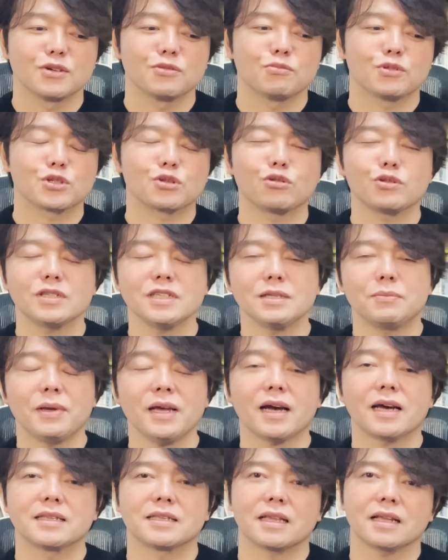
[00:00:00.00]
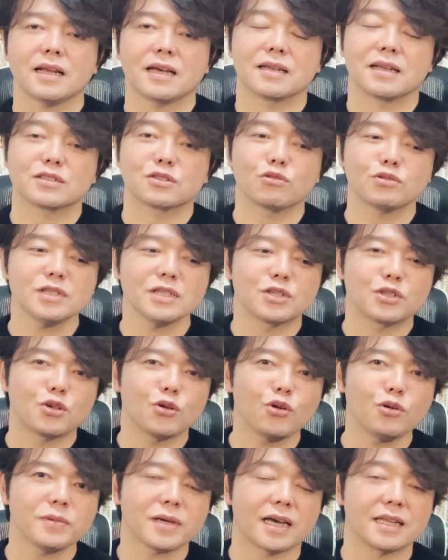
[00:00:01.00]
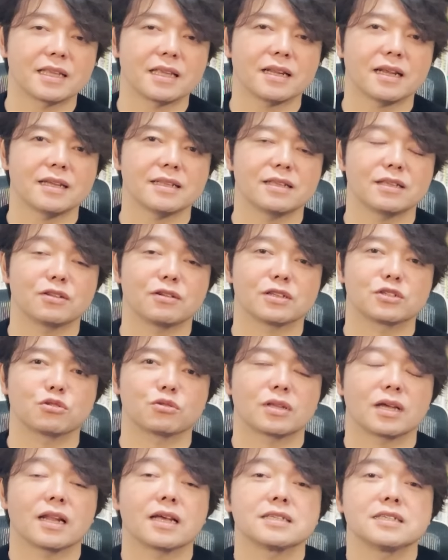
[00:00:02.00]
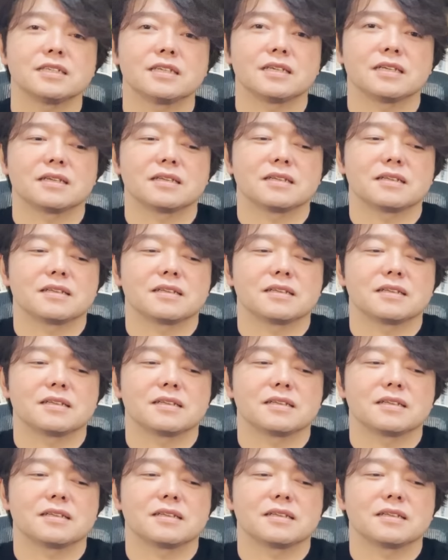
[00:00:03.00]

もうそっちに目がいってない、そっちに興味がいってないっていうのはちょっと正しい。